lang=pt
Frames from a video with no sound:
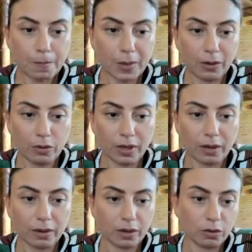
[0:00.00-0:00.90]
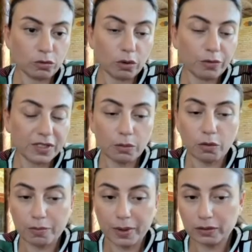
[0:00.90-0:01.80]
eu, então, é, eu não estou fazendo
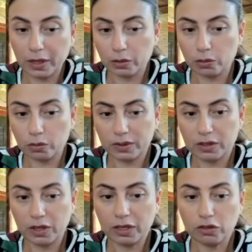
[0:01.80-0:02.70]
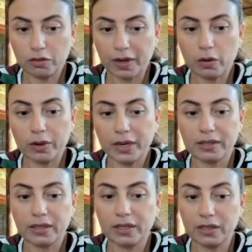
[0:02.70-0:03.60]
movimento nenhum. Esse dente não vai correr
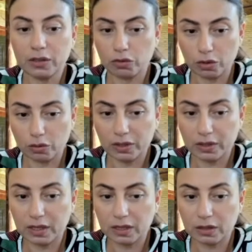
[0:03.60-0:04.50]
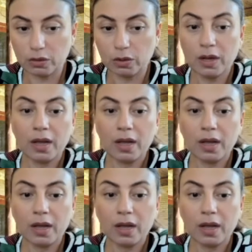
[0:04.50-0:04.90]
esse risco de acontecer isso.